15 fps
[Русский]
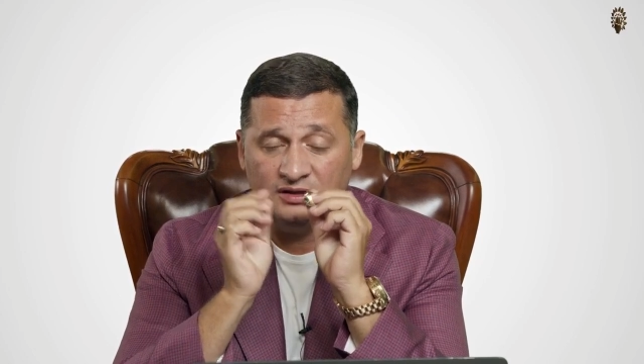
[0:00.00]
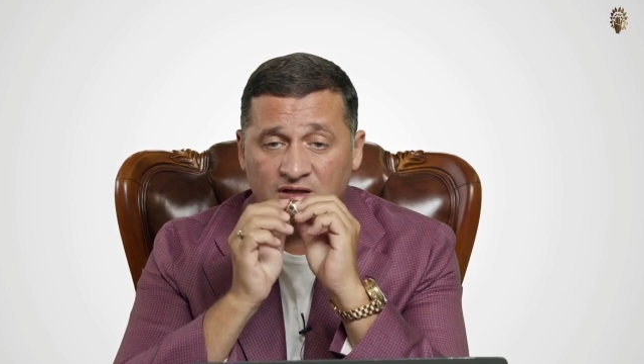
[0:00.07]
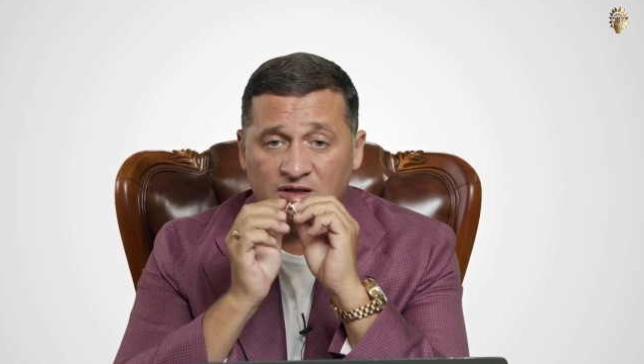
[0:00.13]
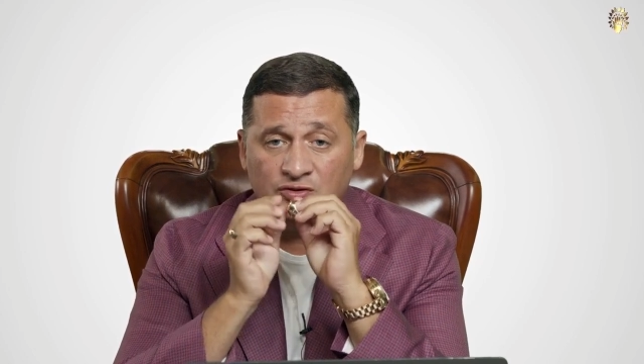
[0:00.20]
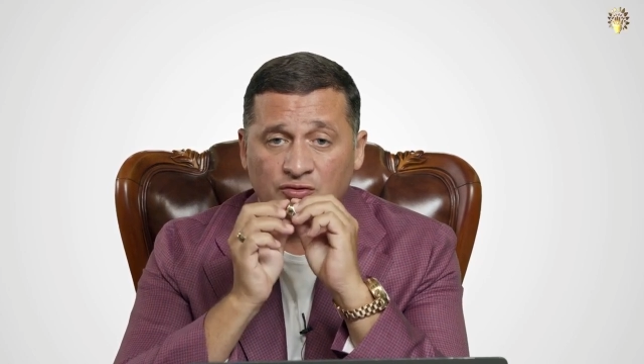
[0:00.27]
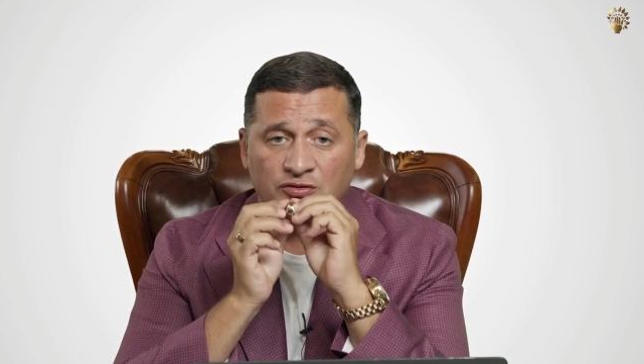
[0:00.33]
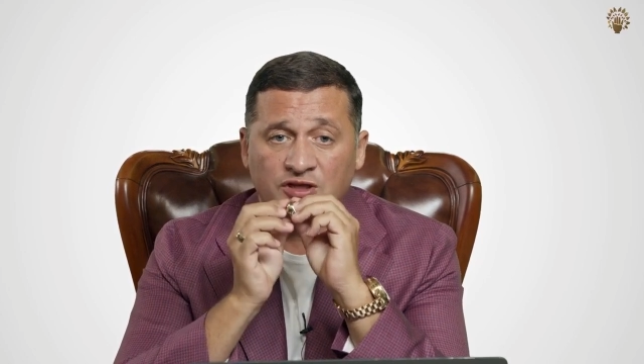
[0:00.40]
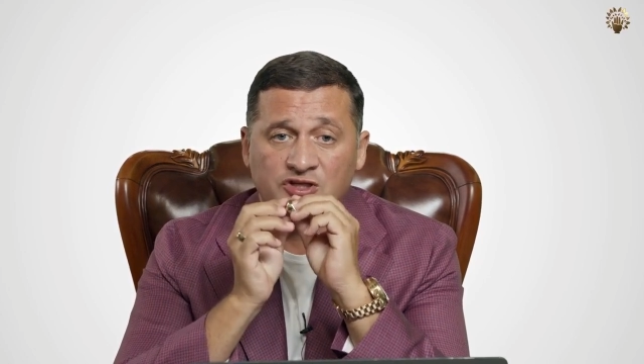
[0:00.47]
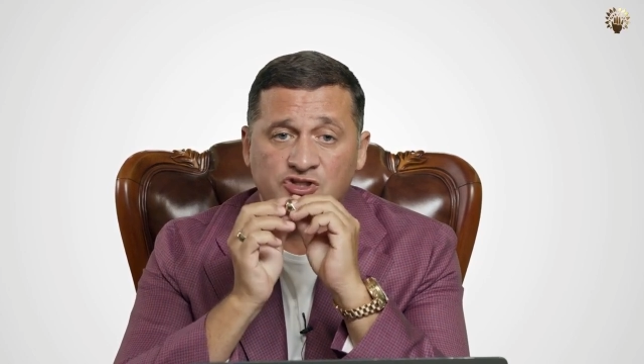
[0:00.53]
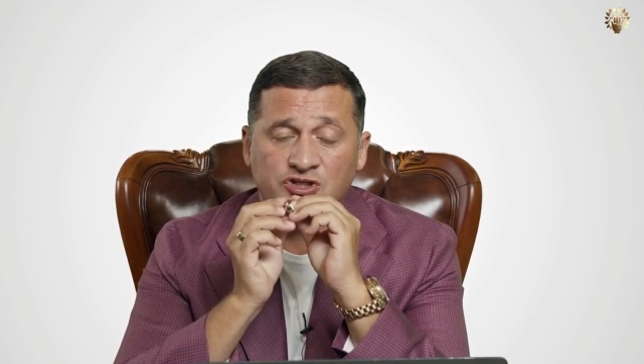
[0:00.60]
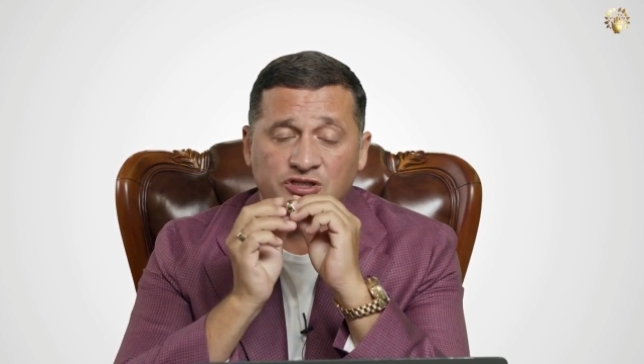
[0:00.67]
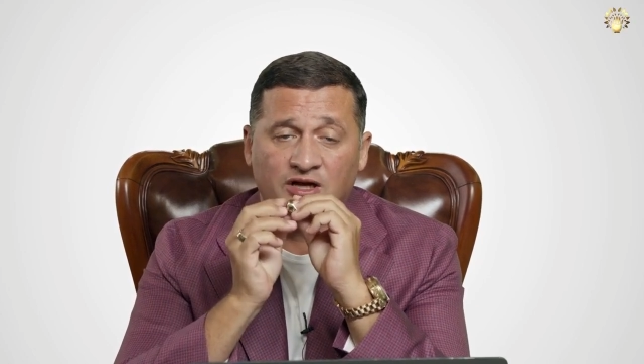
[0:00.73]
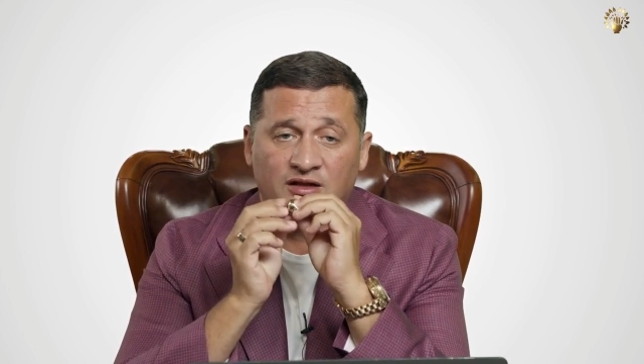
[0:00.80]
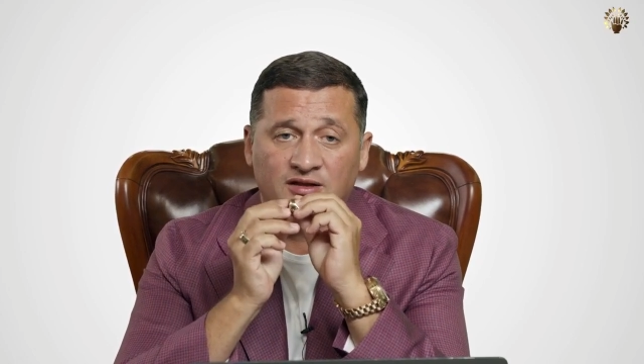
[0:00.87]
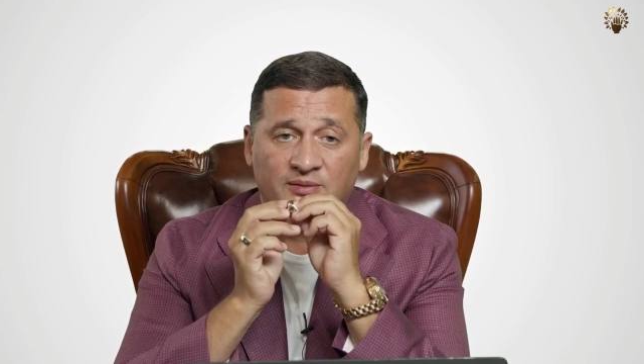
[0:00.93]
ее
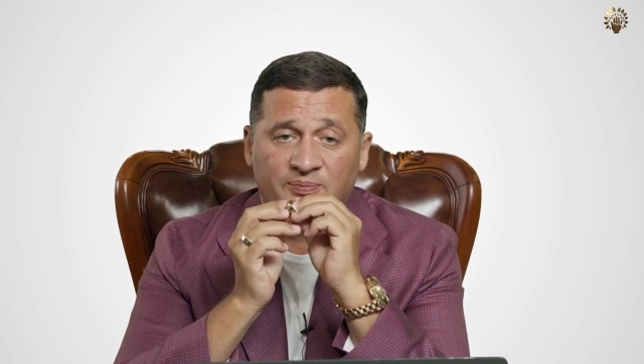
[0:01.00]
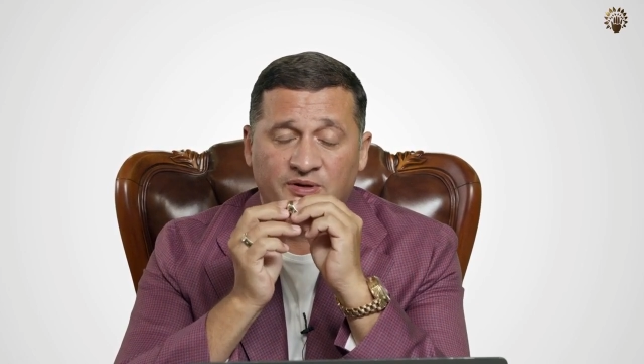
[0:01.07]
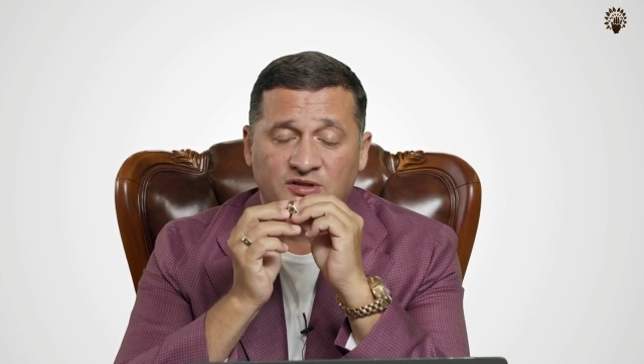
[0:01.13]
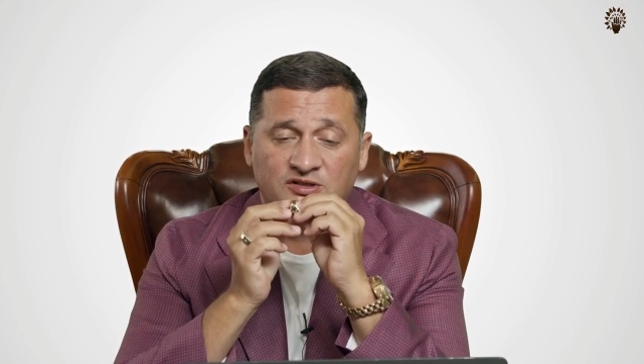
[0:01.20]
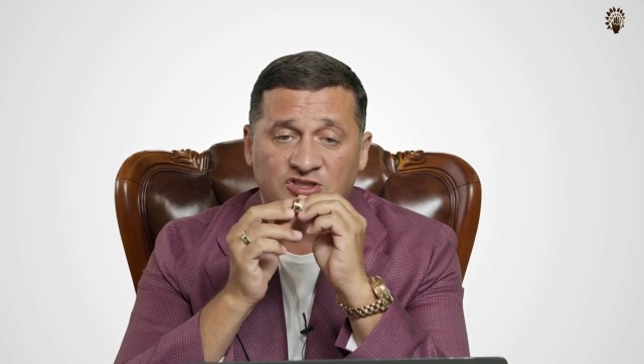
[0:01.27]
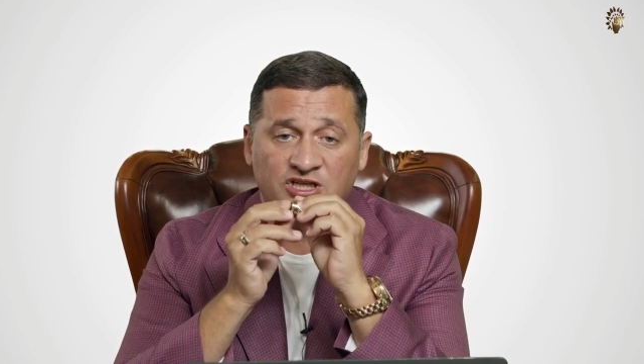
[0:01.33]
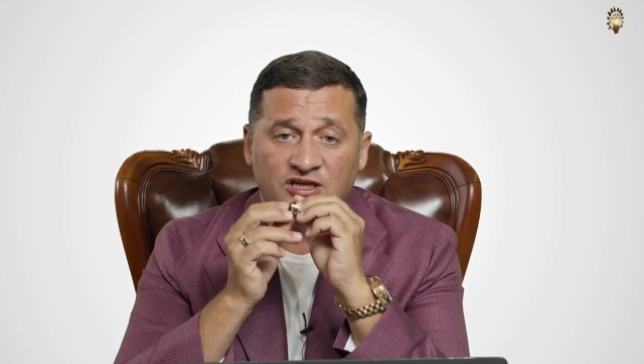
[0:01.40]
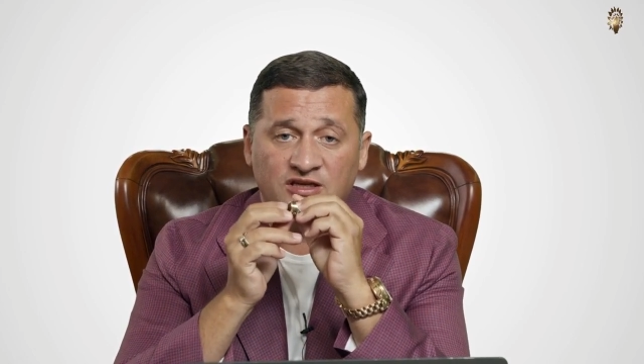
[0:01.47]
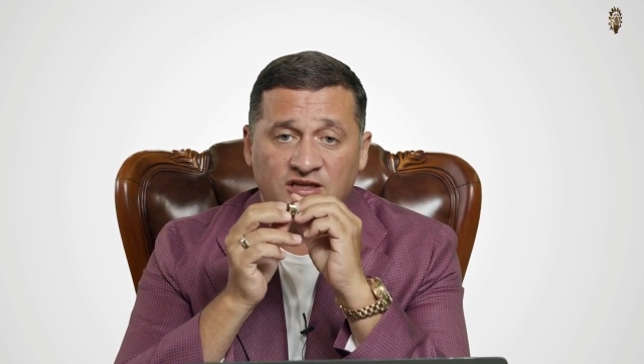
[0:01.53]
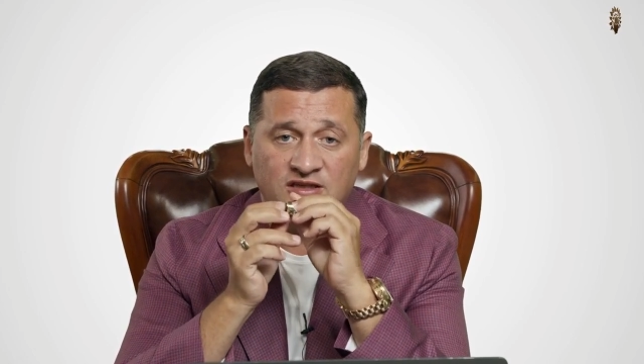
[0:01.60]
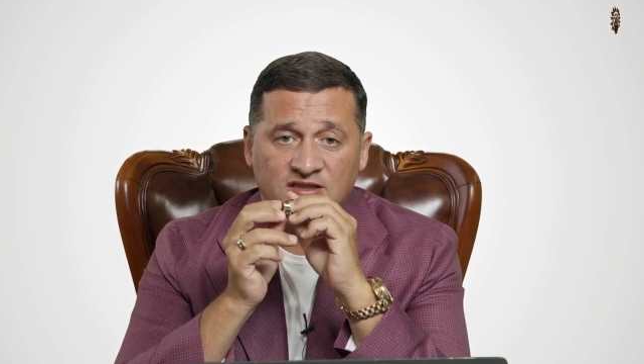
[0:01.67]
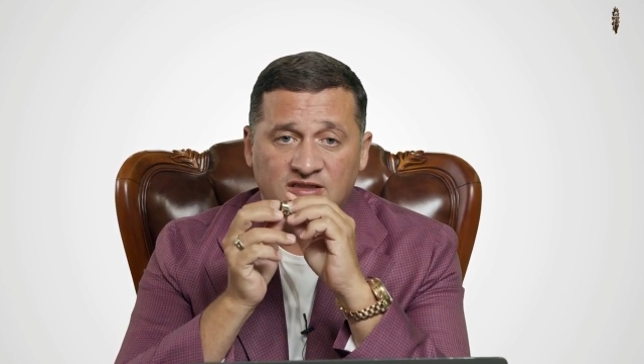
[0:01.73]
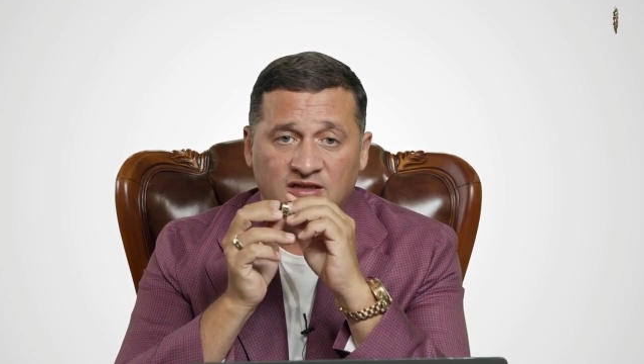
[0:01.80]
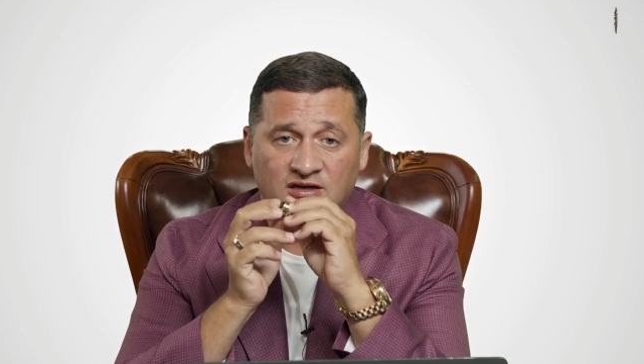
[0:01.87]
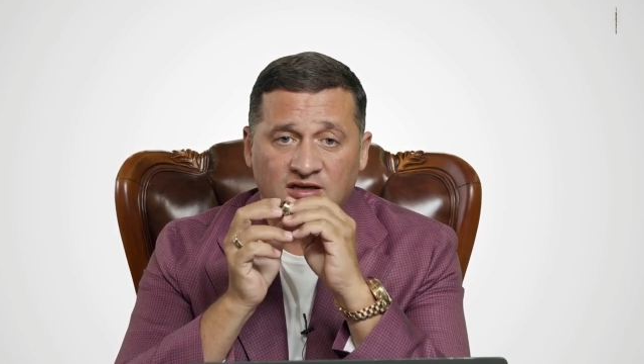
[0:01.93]
начитал на протяжении
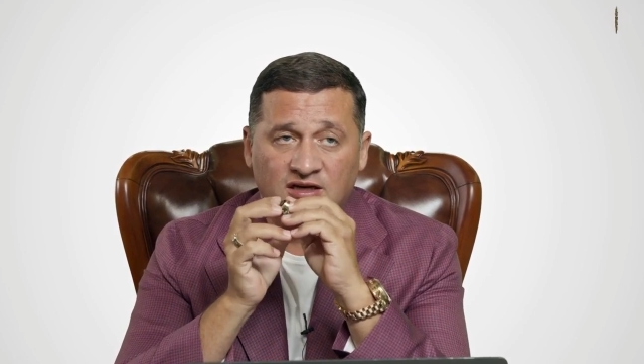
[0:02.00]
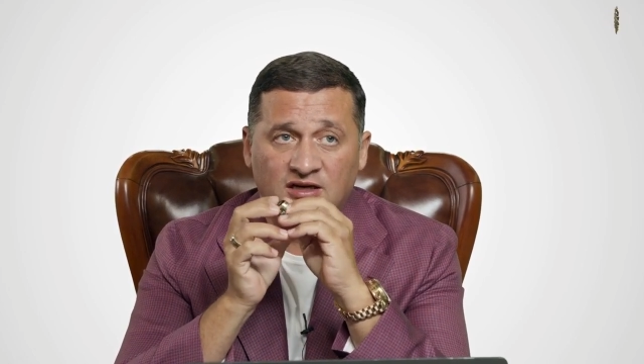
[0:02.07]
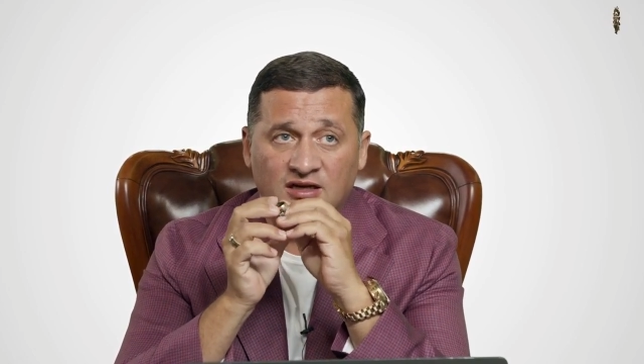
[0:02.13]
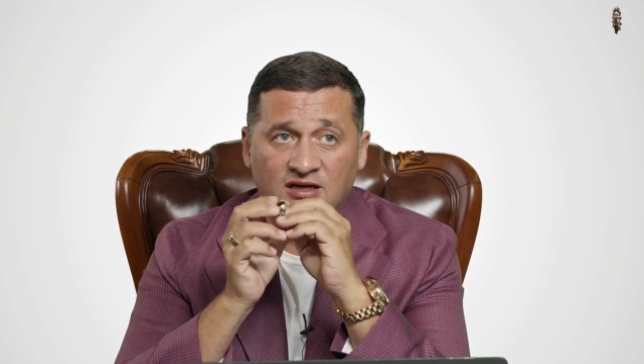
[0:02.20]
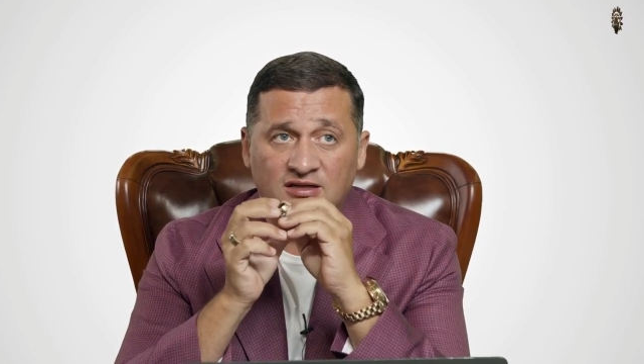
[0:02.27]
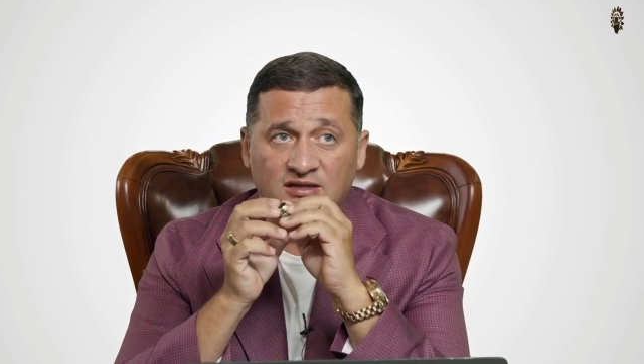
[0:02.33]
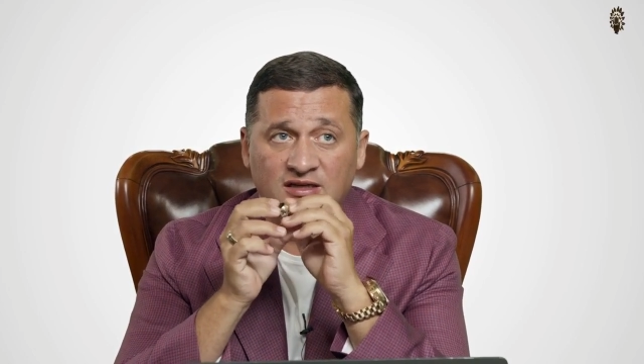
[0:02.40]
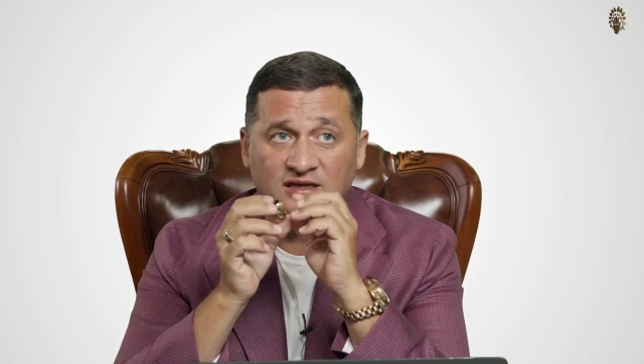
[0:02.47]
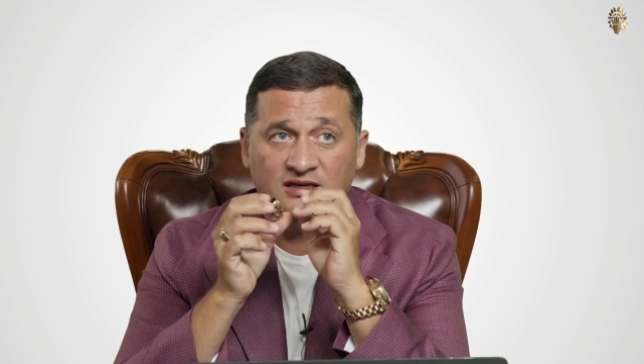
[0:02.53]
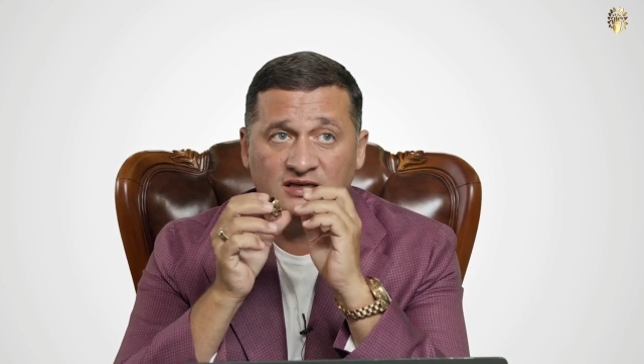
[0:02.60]
нескольких лет,